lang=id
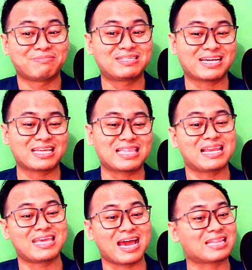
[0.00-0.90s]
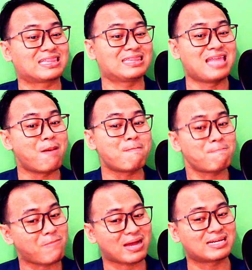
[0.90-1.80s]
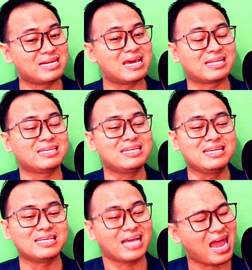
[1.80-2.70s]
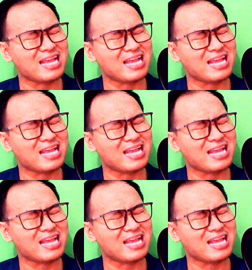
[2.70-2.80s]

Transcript: bisa kita lihat dampak dari ini